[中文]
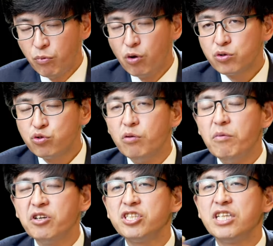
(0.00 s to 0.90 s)
梦做
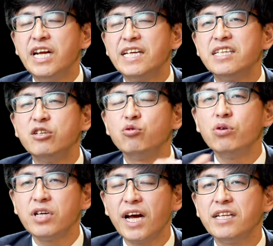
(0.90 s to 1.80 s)
梦醒来的人如
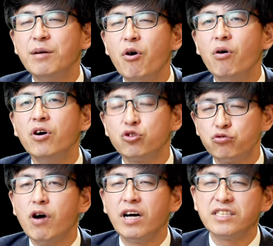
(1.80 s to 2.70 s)
何看待梦
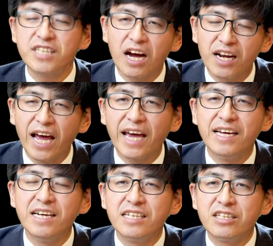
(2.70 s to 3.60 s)
主啊？将来
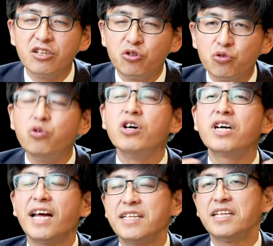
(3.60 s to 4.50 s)
如何
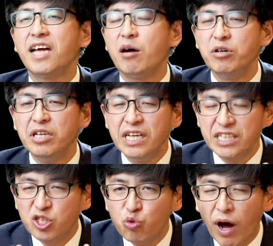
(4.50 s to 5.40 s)
看待他们
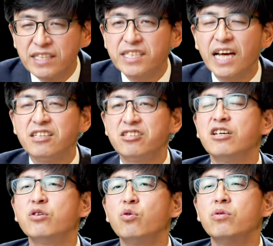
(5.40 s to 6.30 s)
短暂的
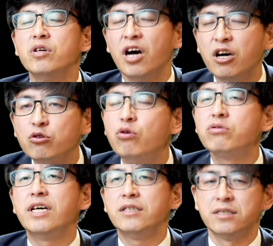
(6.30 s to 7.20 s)
成功亨
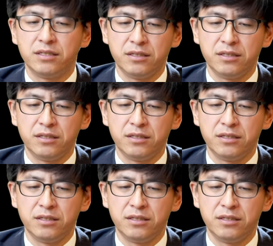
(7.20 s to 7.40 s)
通呢？